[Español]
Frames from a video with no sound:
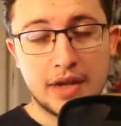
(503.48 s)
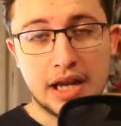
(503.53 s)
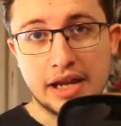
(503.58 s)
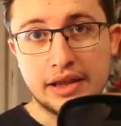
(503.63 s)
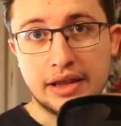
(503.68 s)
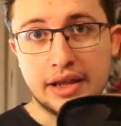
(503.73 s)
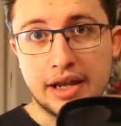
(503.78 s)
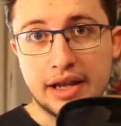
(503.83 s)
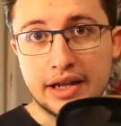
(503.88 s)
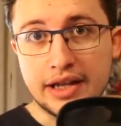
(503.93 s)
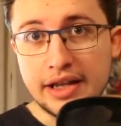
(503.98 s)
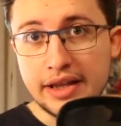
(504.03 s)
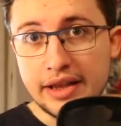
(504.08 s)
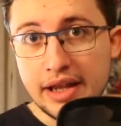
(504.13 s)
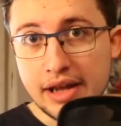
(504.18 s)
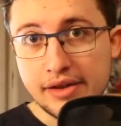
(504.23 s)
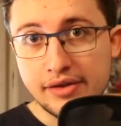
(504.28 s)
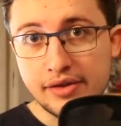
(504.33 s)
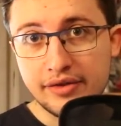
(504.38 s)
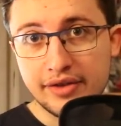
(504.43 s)
y de
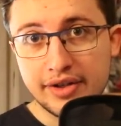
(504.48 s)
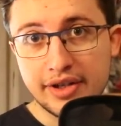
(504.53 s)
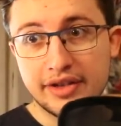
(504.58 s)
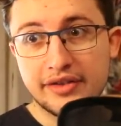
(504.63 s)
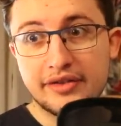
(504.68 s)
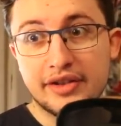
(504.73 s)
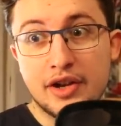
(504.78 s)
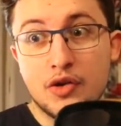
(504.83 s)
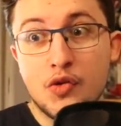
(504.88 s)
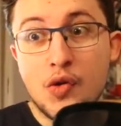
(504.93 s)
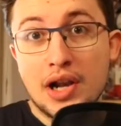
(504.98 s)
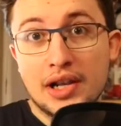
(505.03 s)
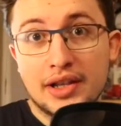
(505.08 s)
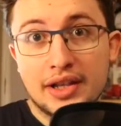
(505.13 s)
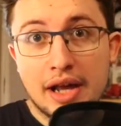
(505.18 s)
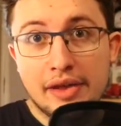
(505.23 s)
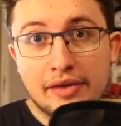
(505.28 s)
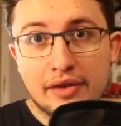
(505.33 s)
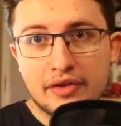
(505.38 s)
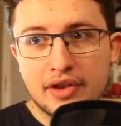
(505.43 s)
equidad, de, de
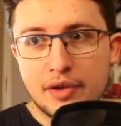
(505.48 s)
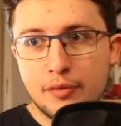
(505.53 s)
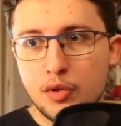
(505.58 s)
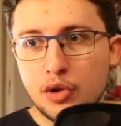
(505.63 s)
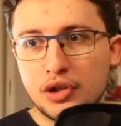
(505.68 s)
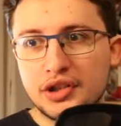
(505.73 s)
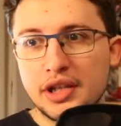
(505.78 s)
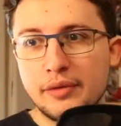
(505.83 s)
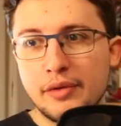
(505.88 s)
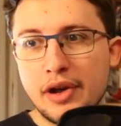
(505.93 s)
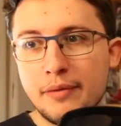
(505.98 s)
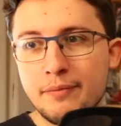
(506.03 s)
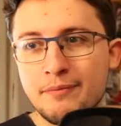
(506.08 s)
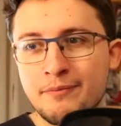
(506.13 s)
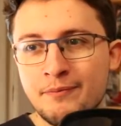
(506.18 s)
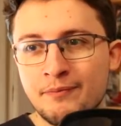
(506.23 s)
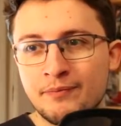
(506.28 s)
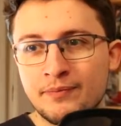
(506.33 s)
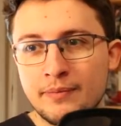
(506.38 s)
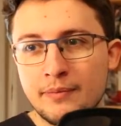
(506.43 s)
igualdad deportiva,
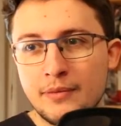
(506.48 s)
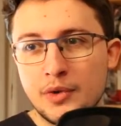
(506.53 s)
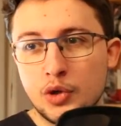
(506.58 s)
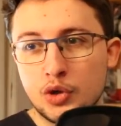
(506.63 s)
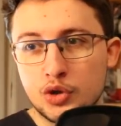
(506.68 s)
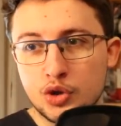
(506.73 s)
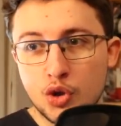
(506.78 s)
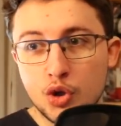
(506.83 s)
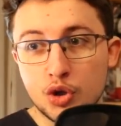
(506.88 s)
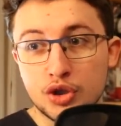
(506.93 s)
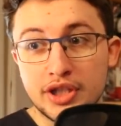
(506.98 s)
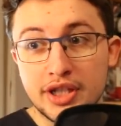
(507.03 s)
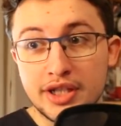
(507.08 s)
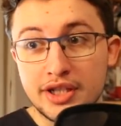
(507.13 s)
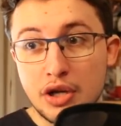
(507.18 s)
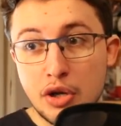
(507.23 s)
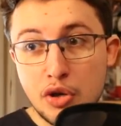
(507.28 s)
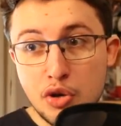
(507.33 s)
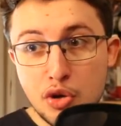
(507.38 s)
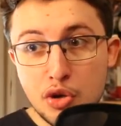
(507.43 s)
los
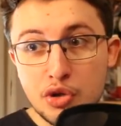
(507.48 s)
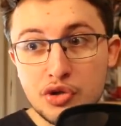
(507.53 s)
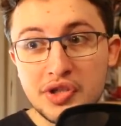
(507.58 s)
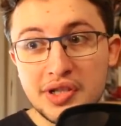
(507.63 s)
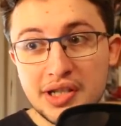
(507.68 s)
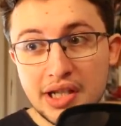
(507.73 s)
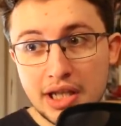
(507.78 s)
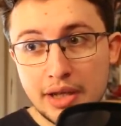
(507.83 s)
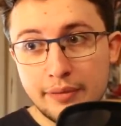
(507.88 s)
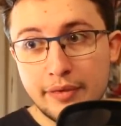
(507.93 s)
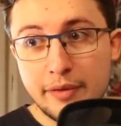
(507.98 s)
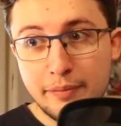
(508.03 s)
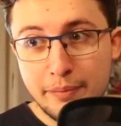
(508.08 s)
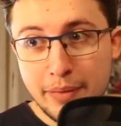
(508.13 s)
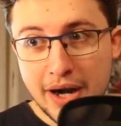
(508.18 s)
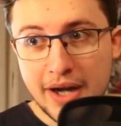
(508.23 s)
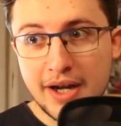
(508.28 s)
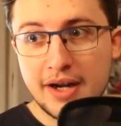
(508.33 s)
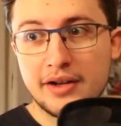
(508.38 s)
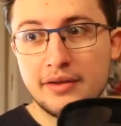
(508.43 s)
coches no se deben
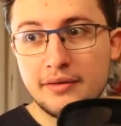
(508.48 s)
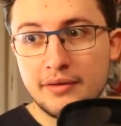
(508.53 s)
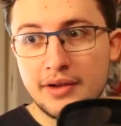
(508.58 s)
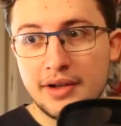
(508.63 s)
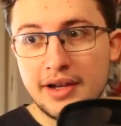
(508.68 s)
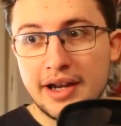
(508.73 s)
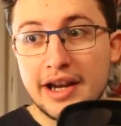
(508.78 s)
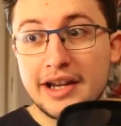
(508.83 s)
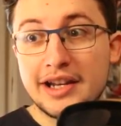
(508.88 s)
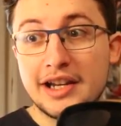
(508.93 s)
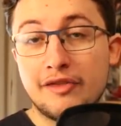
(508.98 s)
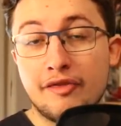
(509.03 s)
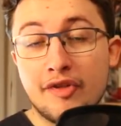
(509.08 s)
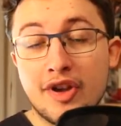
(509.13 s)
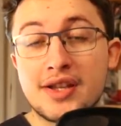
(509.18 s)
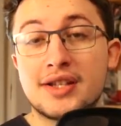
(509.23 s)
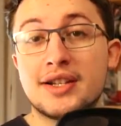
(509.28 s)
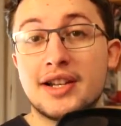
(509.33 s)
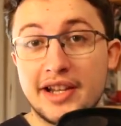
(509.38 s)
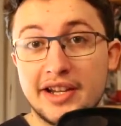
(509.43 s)
parar en el
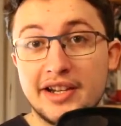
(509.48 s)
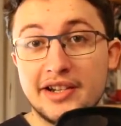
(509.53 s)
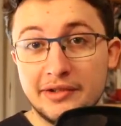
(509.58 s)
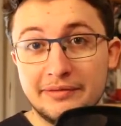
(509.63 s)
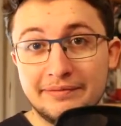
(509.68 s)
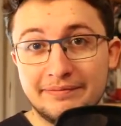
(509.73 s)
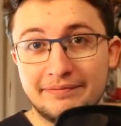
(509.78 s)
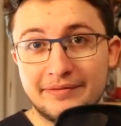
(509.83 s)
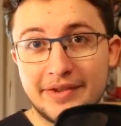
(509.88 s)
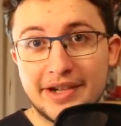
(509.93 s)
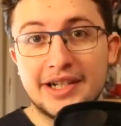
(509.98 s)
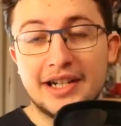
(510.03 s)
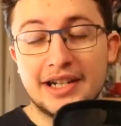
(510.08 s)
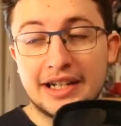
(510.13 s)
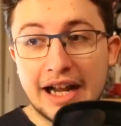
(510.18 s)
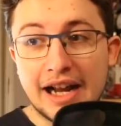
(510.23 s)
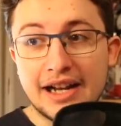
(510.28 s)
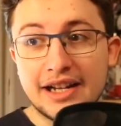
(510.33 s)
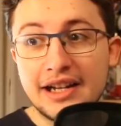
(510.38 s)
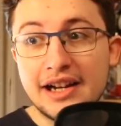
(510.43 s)
fast lane en
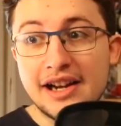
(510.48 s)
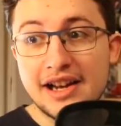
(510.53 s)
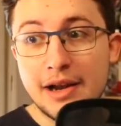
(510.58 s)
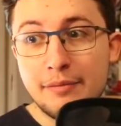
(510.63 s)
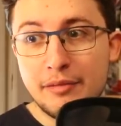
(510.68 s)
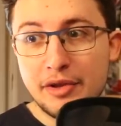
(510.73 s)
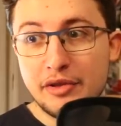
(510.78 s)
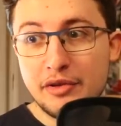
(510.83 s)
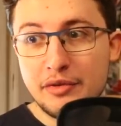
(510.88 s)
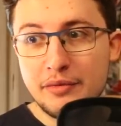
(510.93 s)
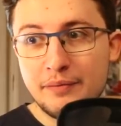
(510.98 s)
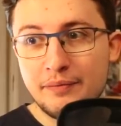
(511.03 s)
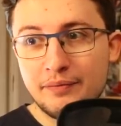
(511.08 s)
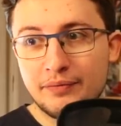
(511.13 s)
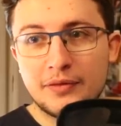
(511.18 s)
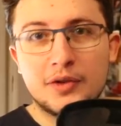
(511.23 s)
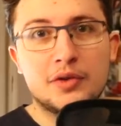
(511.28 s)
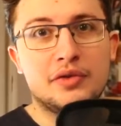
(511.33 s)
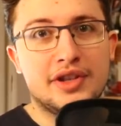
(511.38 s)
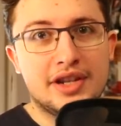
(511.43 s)
el carril rápido,
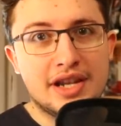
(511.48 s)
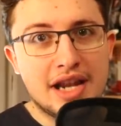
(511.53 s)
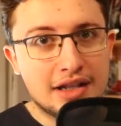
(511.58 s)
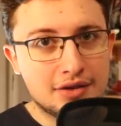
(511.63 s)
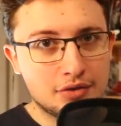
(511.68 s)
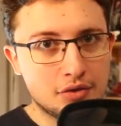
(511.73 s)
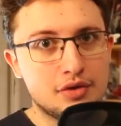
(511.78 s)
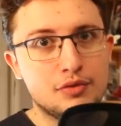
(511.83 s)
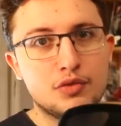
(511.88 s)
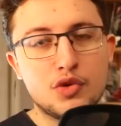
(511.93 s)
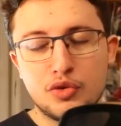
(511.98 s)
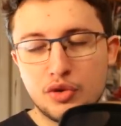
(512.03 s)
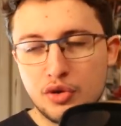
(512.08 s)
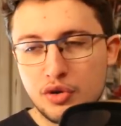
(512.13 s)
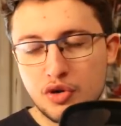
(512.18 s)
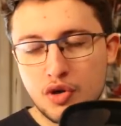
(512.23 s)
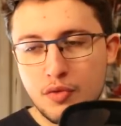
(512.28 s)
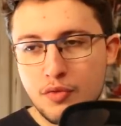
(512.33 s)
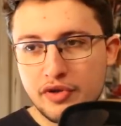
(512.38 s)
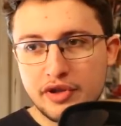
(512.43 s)
donde ya todo el
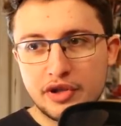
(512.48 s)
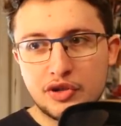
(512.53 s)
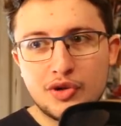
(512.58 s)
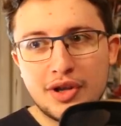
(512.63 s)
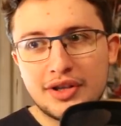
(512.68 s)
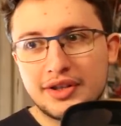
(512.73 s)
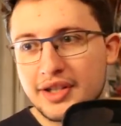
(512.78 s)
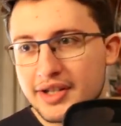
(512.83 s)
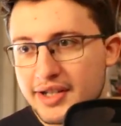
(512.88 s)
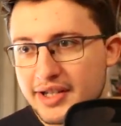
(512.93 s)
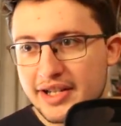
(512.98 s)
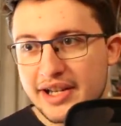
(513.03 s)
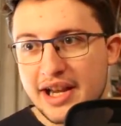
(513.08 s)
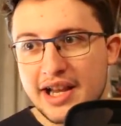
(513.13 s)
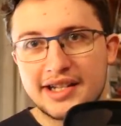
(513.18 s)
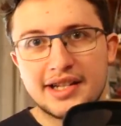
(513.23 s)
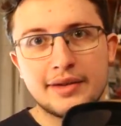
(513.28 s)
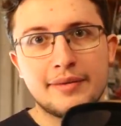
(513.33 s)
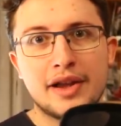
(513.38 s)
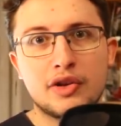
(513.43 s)
mundo, como he dicho antes,
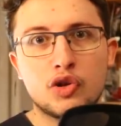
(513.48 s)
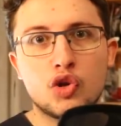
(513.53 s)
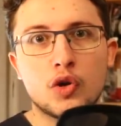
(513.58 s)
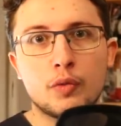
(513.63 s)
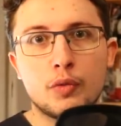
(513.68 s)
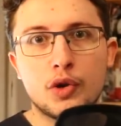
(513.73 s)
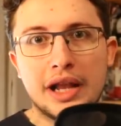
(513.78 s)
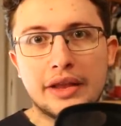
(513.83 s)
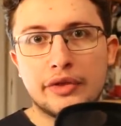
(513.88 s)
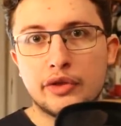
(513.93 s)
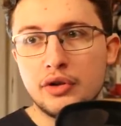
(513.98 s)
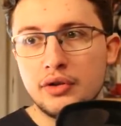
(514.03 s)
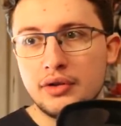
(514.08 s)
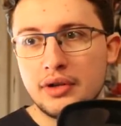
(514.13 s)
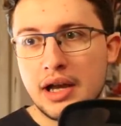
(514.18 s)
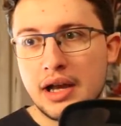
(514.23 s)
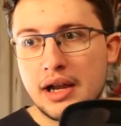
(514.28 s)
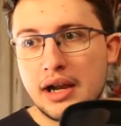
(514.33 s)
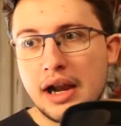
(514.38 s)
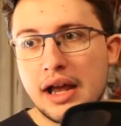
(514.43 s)
ya se va incorporando
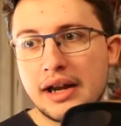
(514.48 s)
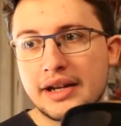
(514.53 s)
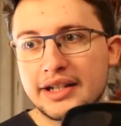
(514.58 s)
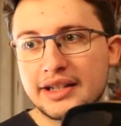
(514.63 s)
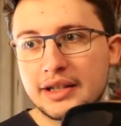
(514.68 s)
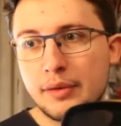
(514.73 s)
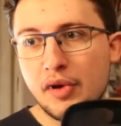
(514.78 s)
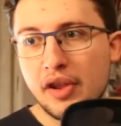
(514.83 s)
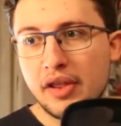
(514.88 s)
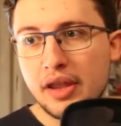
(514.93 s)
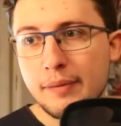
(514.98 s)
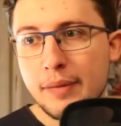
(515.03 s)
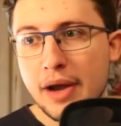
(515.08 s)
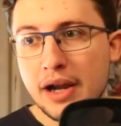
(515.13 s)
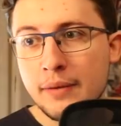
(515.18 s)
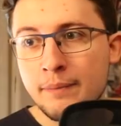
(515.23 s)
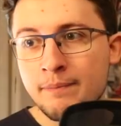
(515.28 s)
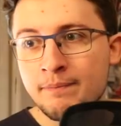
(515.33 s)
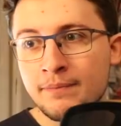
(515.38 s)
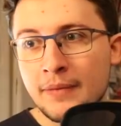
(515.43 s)
a la recta
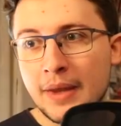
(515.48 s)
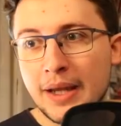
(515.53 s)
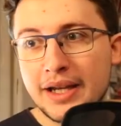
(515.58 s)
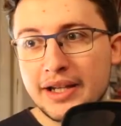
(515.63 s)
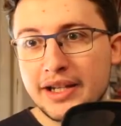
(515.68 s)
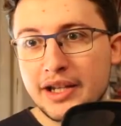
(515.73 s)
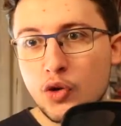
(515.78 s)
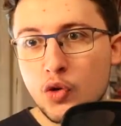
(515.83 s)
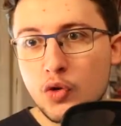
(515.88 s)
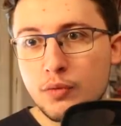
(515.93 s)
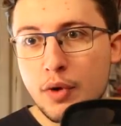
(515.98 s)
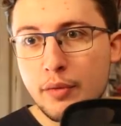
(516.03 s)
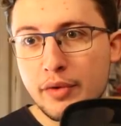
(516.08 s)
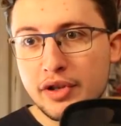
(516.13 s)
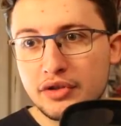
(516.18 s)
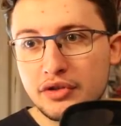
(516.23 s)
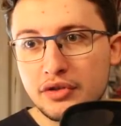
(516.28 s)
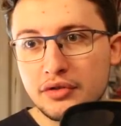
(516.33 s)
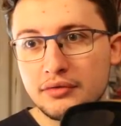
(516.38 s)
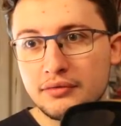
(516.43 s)
principal, en ningún
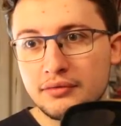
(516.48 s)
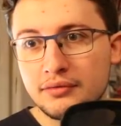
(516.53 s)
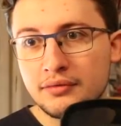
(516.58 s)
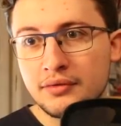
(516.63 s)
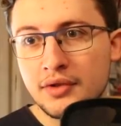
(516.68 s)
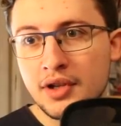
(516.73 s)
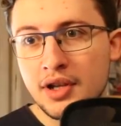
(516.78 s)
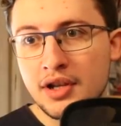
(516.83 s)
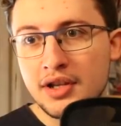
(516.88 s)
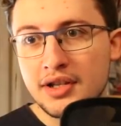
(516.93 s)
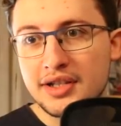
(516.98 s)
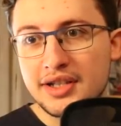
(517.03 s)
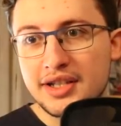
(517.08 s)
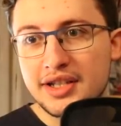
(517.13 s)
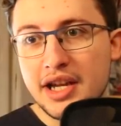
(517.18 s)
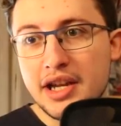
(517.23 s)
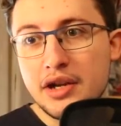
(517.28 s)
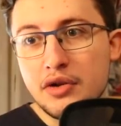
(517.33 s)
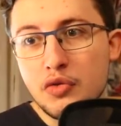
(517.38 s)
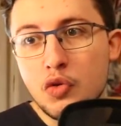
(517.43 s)
momento
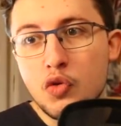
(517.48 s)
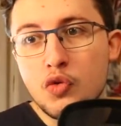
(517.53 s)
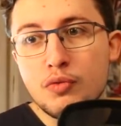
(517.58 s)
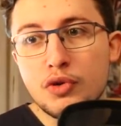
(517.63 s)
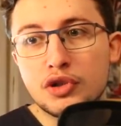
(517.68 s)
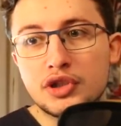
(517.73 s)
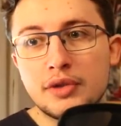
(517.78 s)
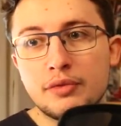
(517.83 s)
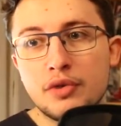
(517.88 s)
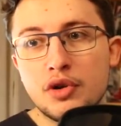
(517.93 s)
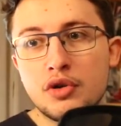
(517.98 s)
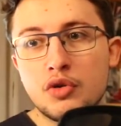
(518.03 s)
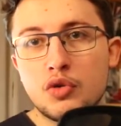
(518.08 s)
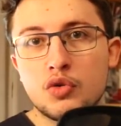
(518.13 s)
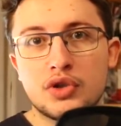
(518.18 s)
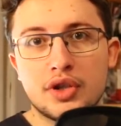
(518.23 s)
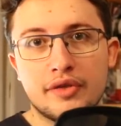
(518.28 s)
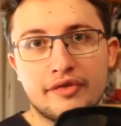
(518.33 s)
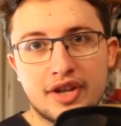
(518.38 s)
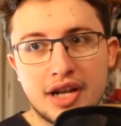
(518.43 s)
sin un motivo
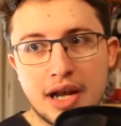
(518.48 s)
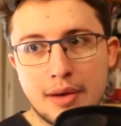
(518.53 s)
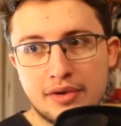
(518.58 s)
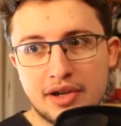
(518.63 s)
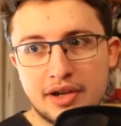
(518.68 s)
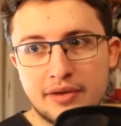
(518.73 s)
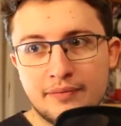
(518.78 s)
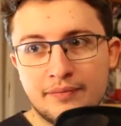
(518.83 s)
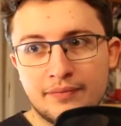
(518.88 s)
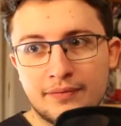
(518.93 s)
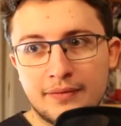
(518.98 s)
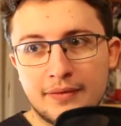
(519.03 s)
justificable.